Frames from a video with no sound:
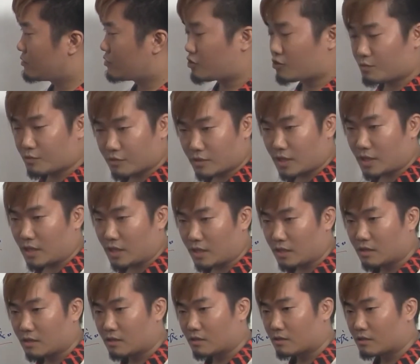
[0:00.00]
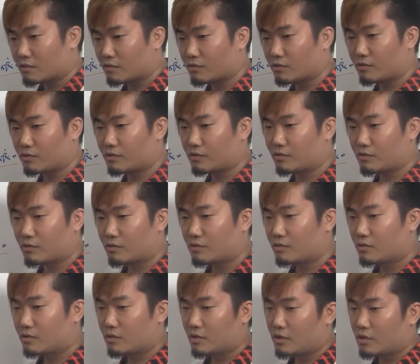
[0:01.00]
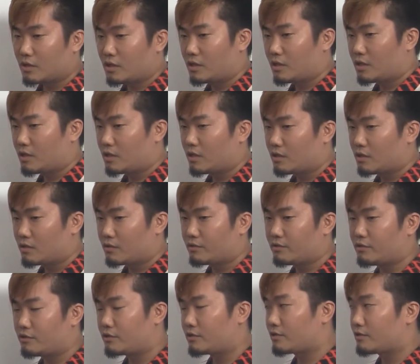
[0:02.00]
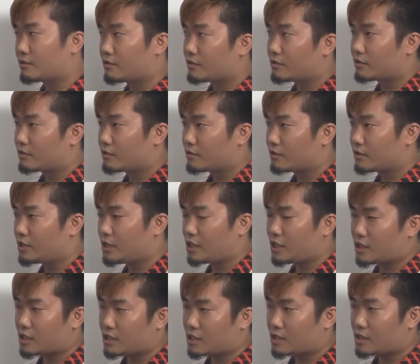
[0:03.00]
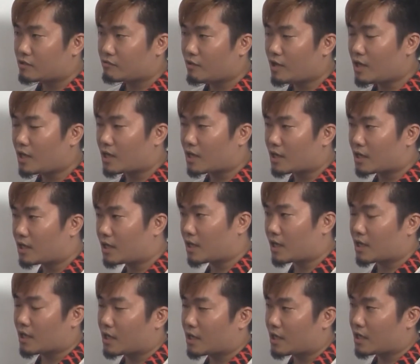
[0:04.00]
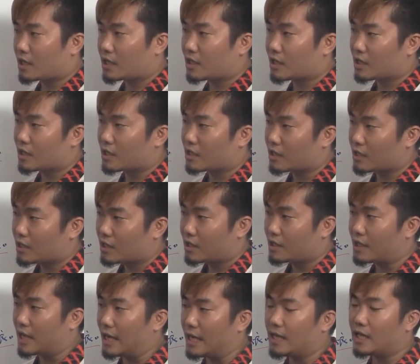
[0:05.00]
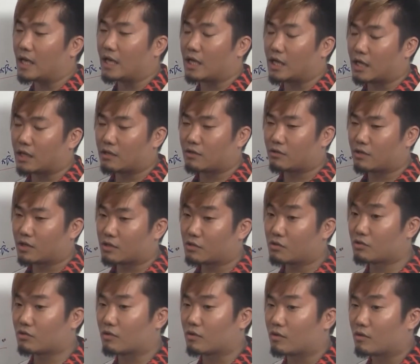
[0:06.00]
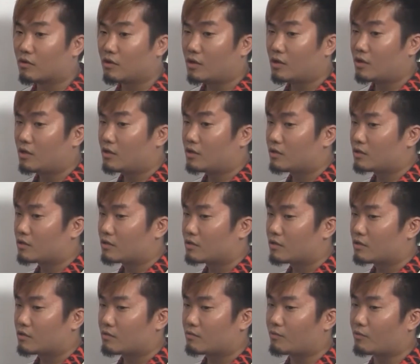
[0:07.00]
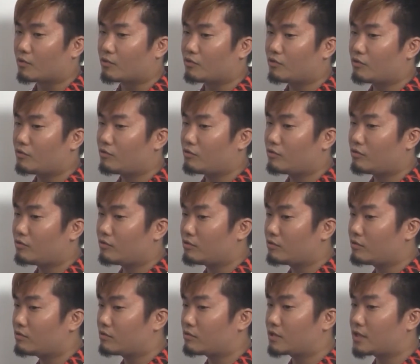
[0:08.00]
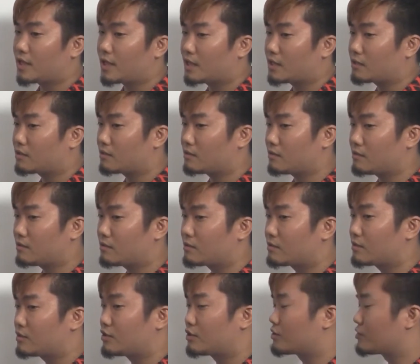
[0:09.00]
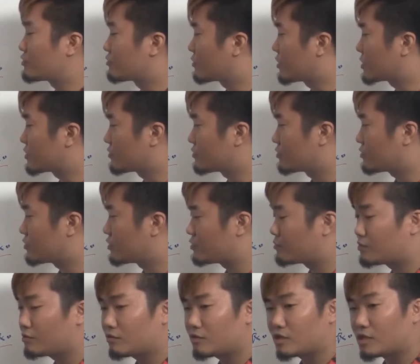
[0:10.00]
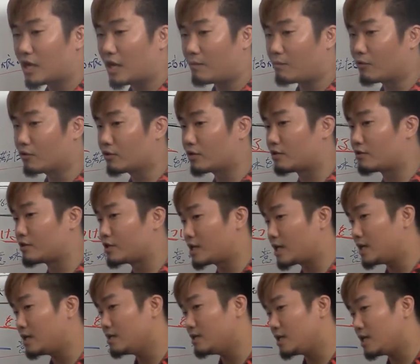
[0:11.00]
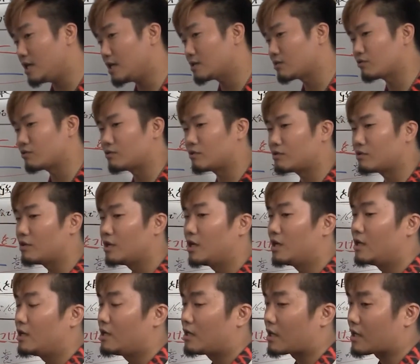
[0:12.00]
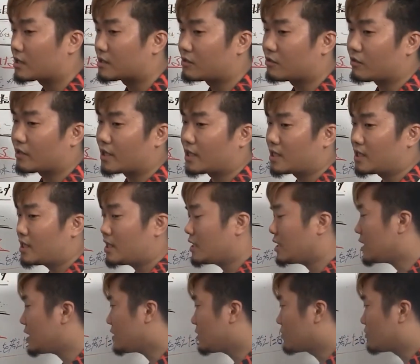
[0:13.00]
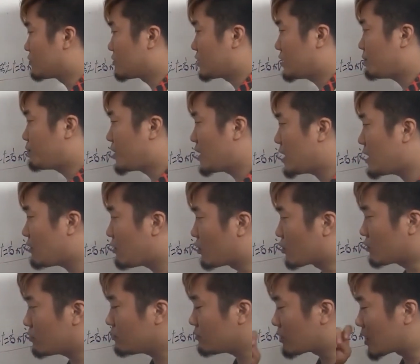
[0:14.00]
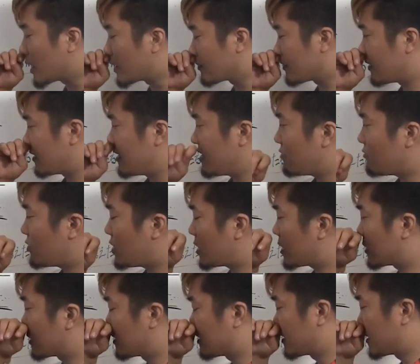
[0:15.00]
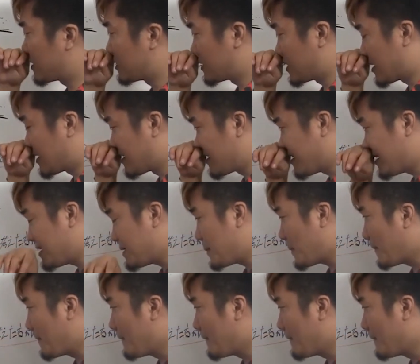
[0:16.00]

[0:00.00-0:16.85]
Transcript: 自分がね、そういう風には、えー、なれないなっていうか、ちょっと僕の生活水準とかその自分の持ってる時間じゃそういう活動はできないなと思ってプレイヤーはほとんどやってこなかったんじゃないかな